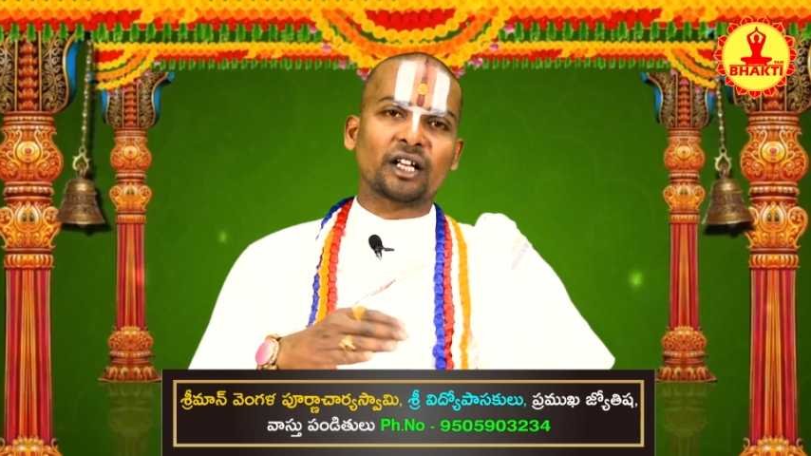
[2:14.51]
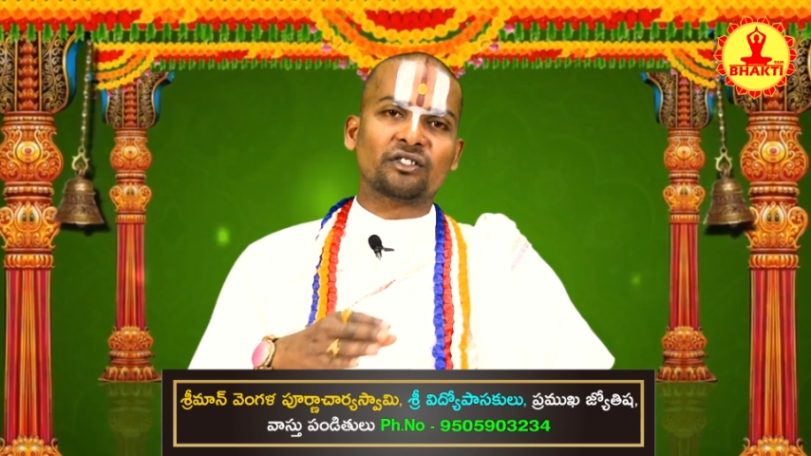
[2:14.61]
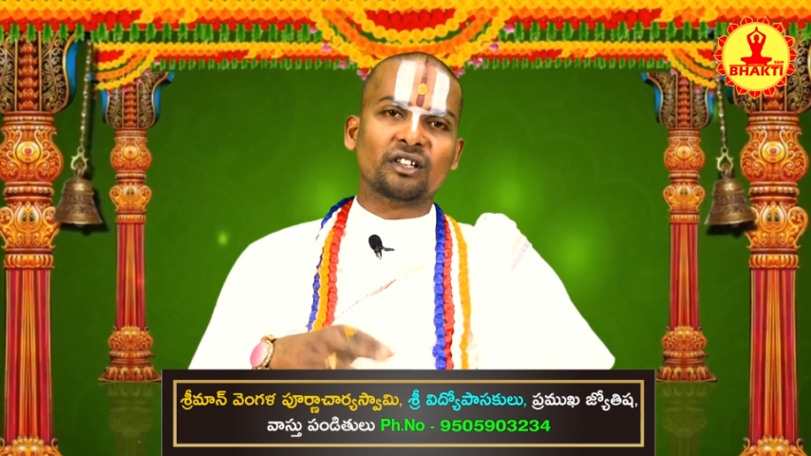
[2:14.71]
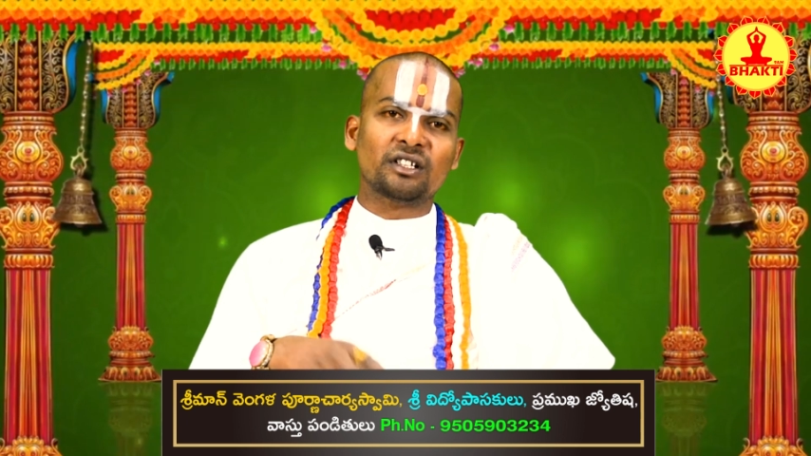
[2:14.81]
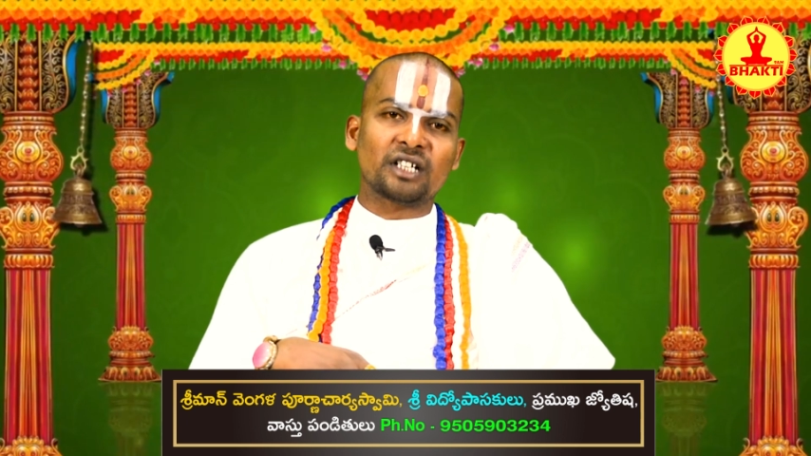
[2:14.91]

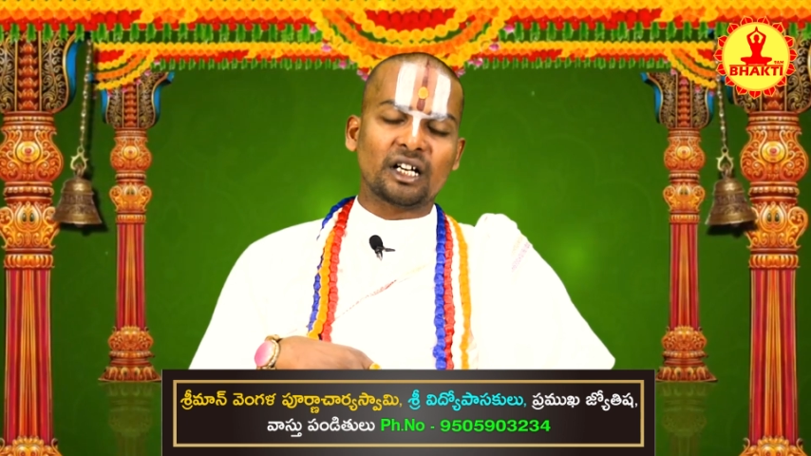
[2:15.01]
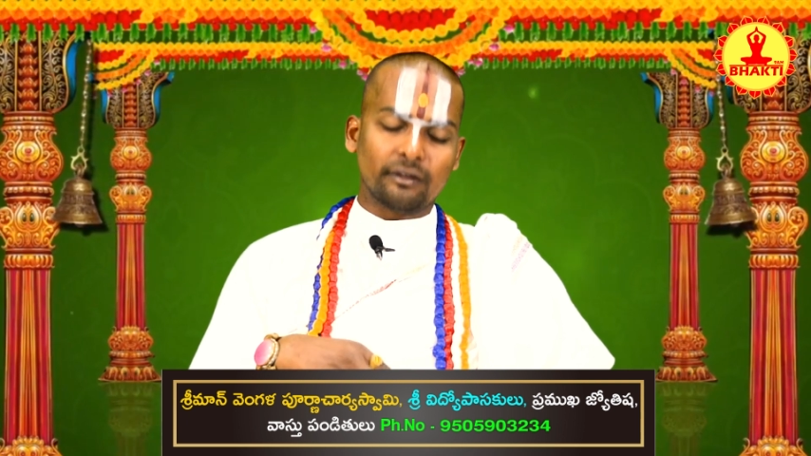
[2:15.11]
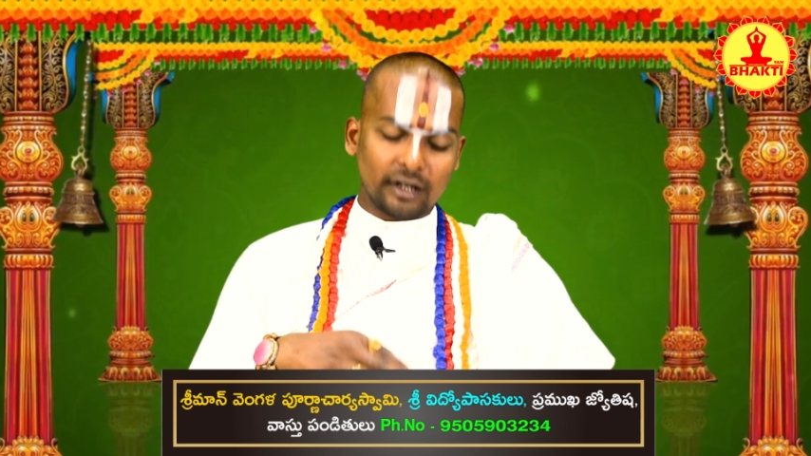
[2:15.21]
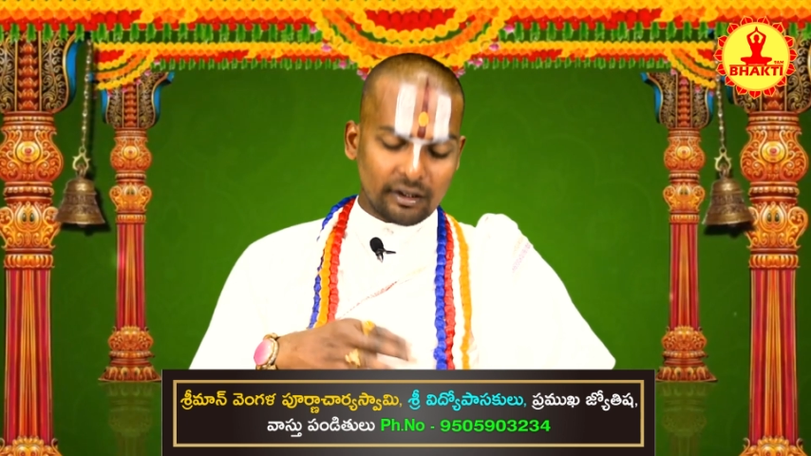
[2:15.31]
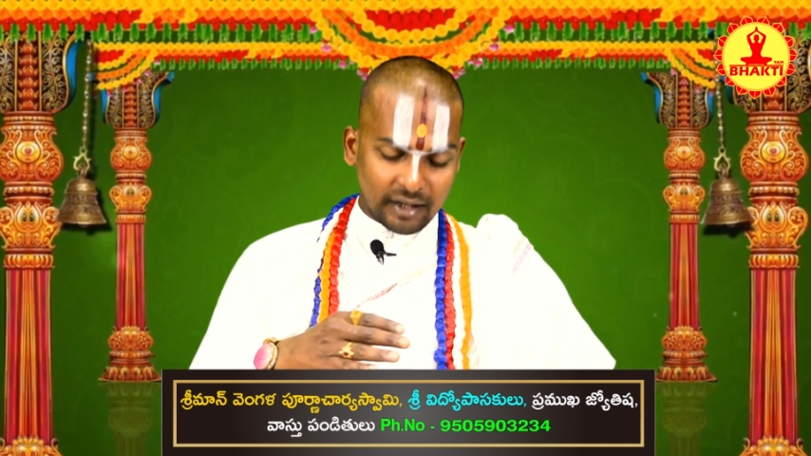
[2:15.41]

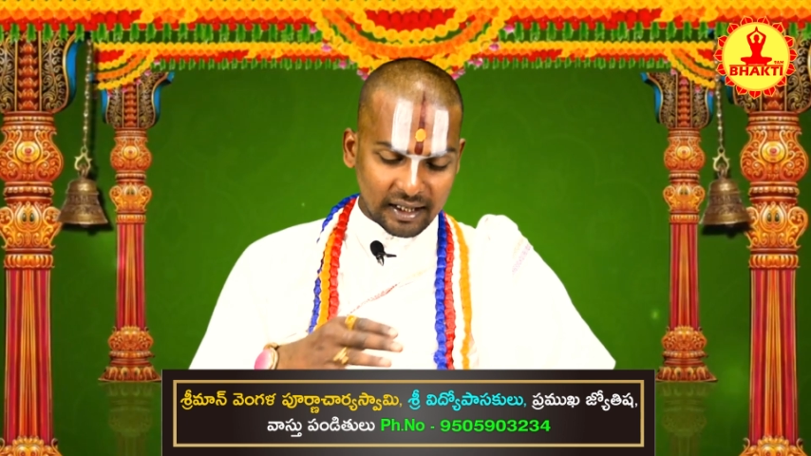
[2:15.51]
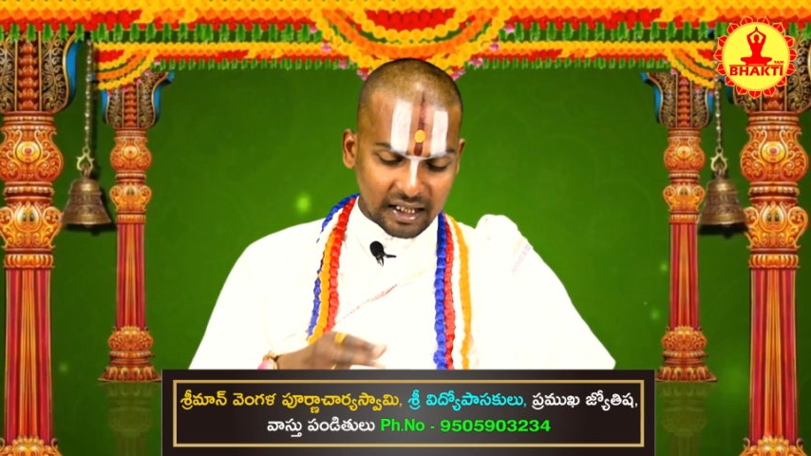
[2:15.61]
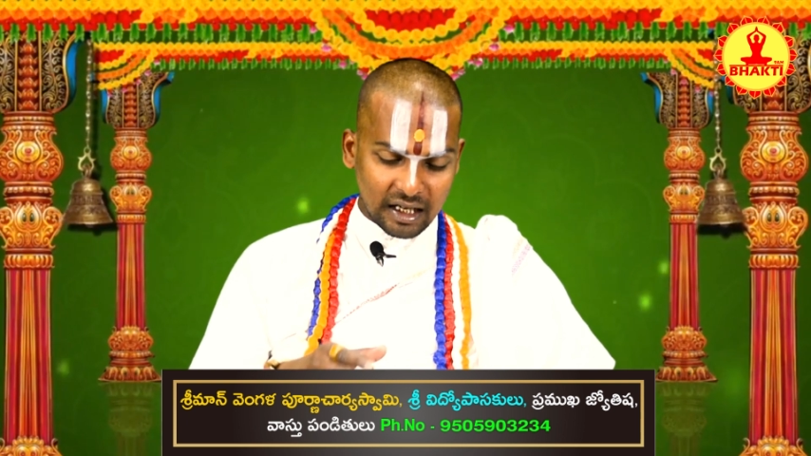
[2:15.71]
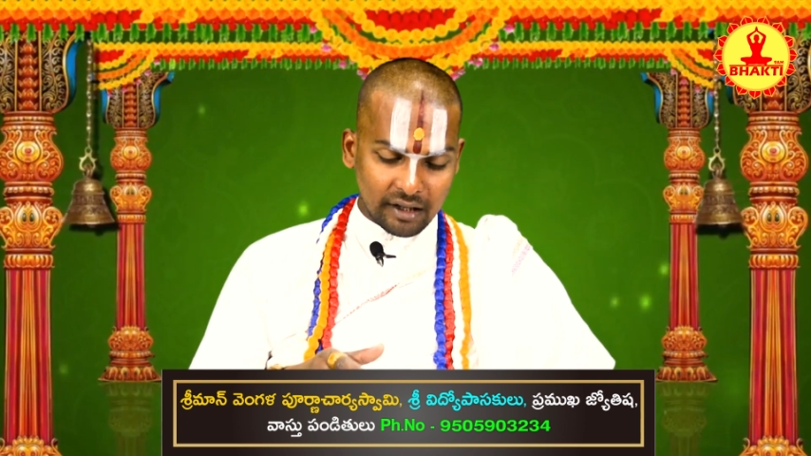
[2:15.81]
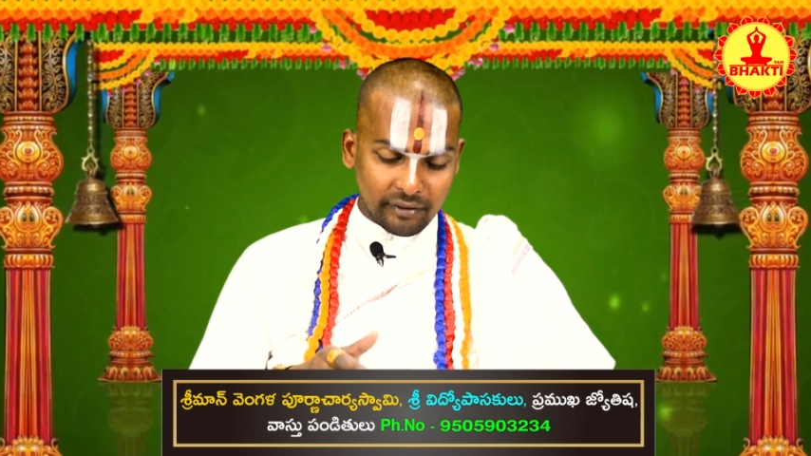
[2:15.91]
ప్రయత్నించేటువంటి వారు
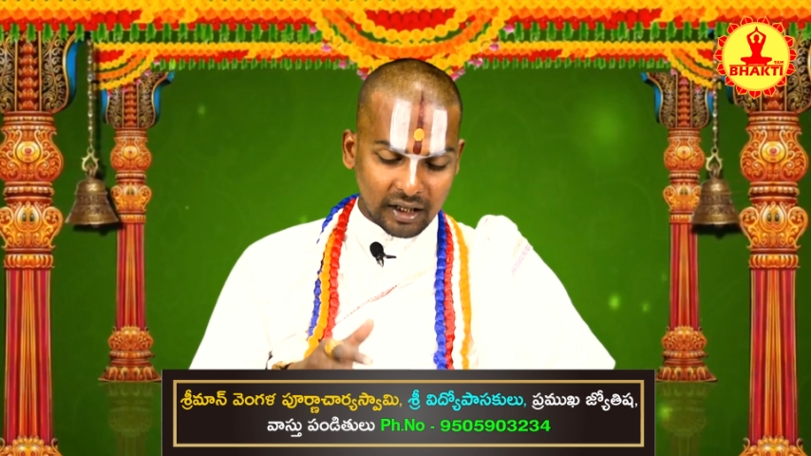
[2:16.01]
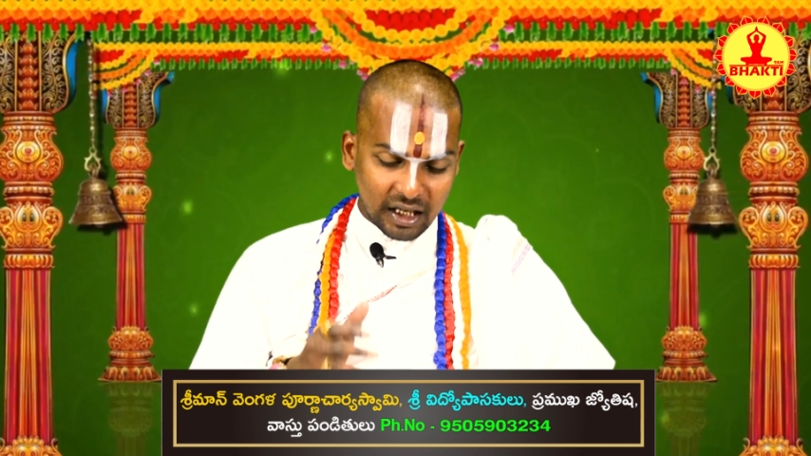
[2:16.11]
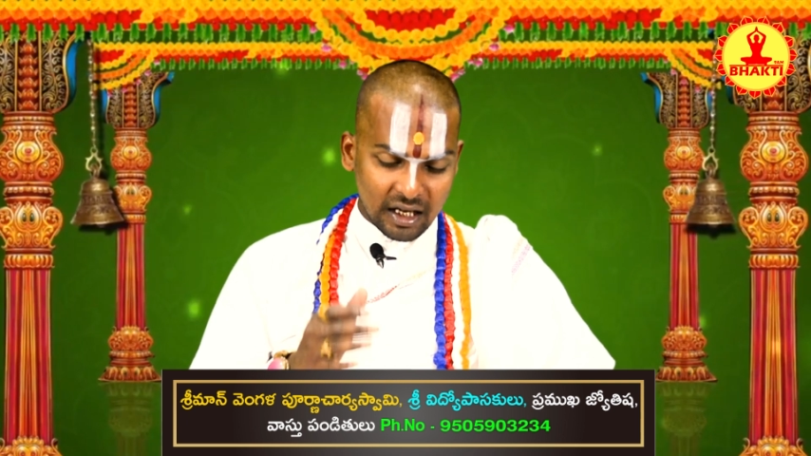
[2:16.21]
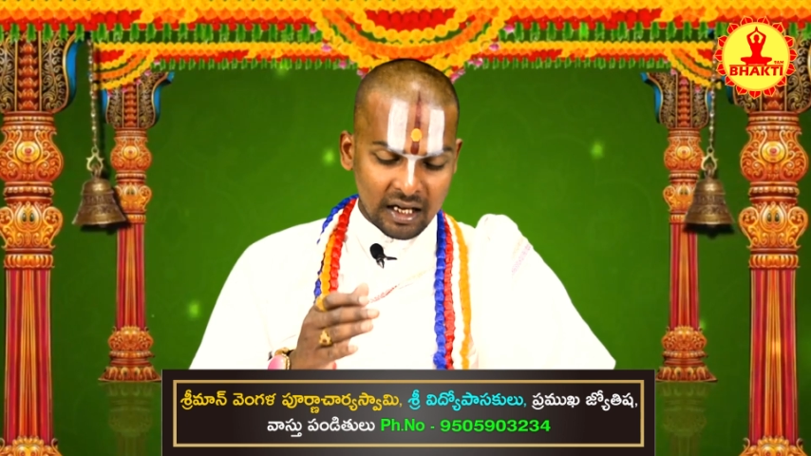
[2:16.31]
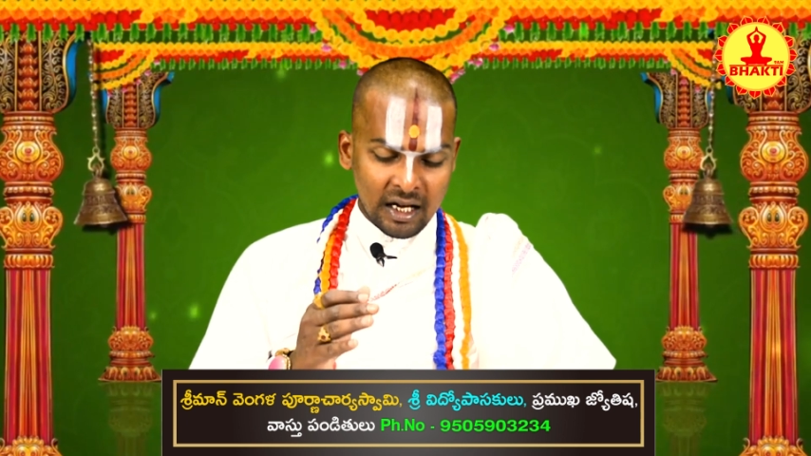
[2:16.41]
కానివ్వండి